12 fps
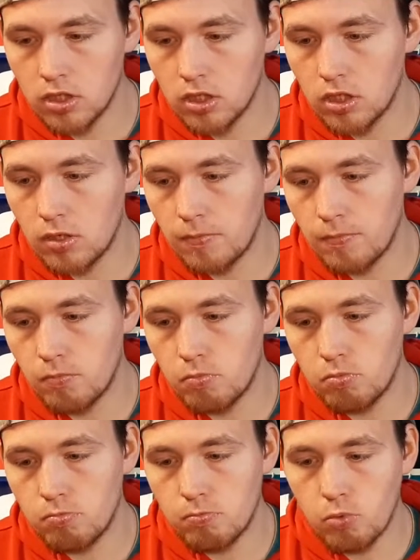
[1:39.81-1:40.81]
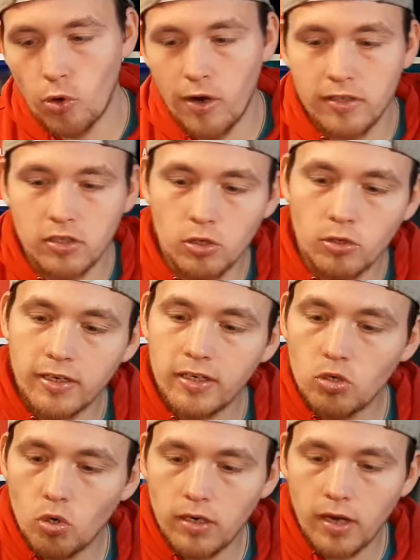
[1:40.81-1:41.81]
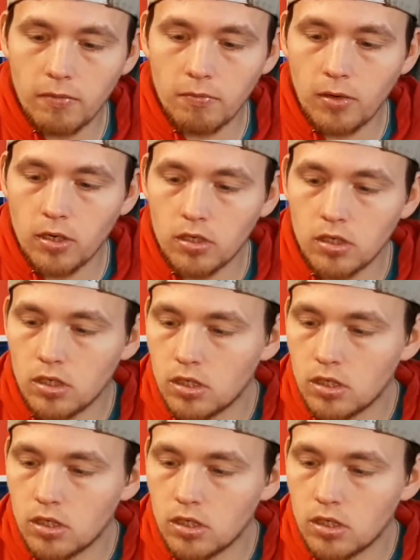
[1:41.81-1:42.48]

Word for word: Ähm, Puerto Rico kennt man.